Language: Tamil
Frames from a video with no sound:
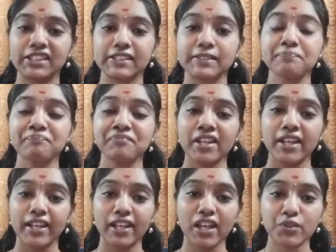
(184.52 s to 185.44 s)
வந்து
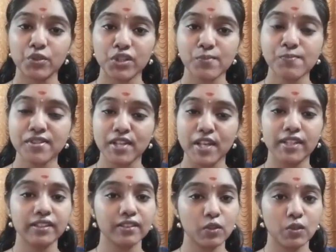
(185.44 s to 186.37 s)
எல்லாரோடையும்
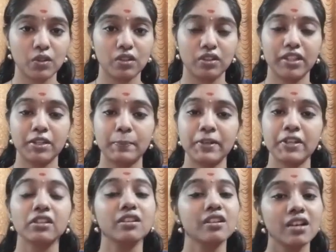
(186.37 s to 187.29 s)
சேர்ந்து
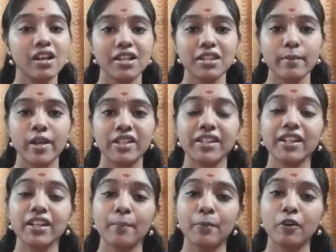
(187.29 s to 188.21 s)
இருப்பார் அந்த மாதிரி
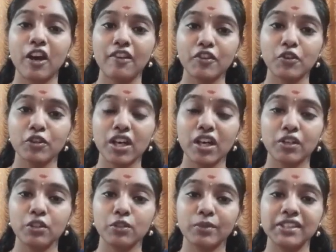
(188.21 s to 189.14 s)
அப்போ அவரோட
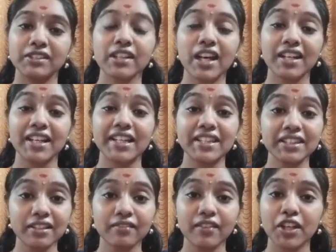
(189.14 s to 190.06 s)
அருள் வந்து ஆனா
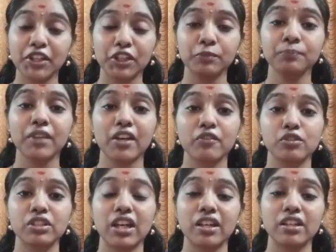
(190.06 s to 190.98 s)
இந்த வாட்டியும்
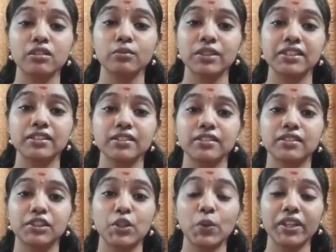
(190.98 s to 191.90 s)
அவரோட அருள் வந்து
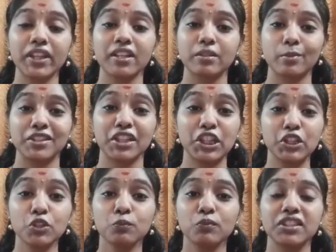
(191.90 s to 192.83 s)
யோகியாருக்கு வந்து
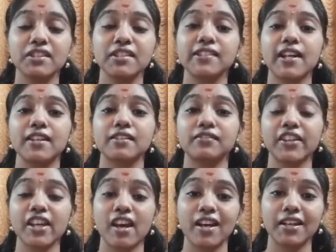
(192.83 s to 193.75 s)
இன்னும் வந்து
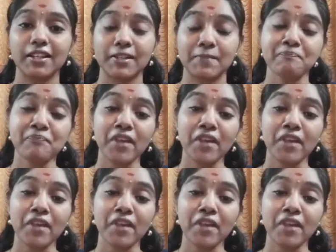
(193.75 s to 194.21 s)
சாட்டிஸ்ஃபை ஆகல